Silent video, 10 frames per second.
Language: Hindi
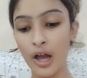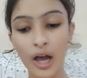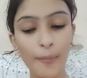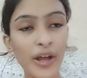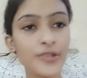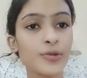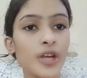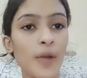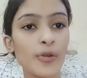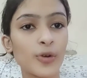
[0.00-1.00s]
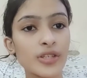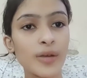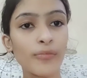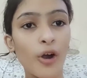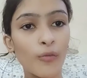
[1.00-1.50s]
अब मैंने सोचा कि मैं थोड़ा सा
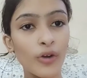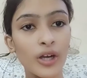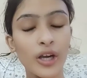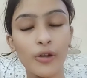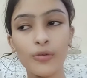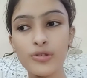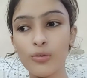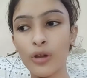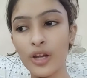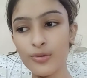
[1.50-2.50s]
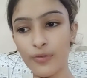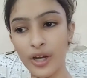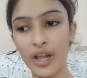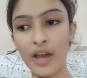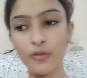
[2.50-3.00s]
अपना होमवर्क कर लूँ स्कूल का जो
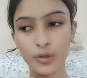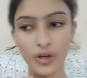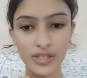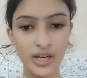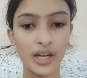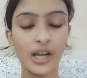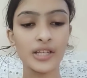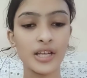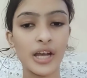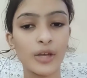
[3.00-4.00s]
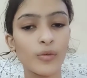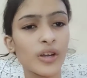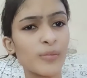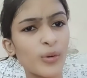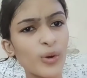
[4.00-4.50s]
वर्क है वो थोड़ा सा कर लिया जाए
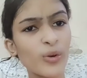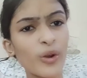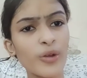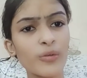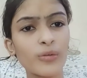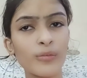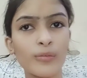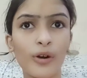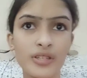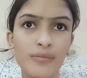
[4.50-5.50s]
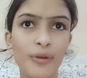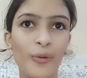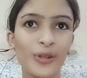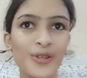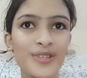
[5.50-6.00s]
क्योंकि बोर हो रही हूँ मौसम भी
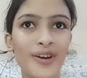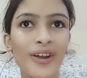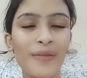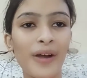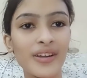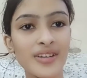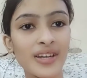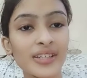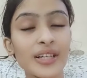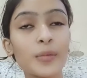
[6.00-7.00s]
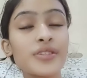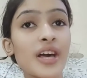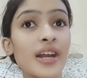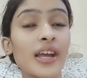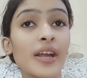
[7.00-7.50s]
बहुत अच्छा हो रहा है बाहर जाने का दिल भी
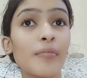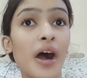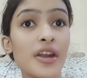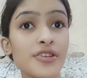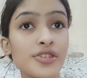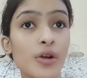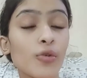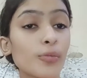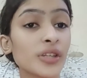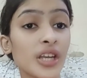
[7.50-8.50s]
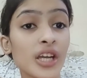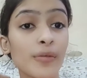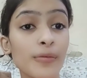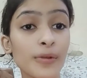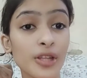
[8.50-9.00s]
सारा लेकिन बारिश का कोई पता नहीं
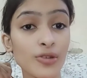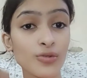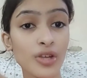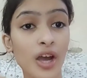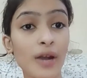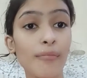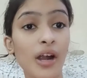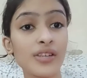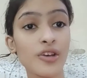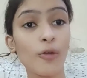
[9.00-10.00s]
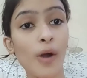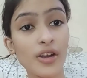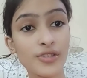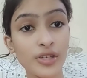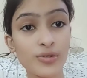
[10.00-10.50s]
कभी भी तेज़ हो जाए अगर हम बाहर जाएँ और
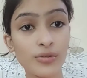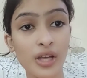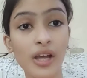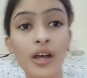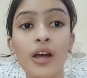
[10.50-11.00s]
बारिश तेज़ हो जाए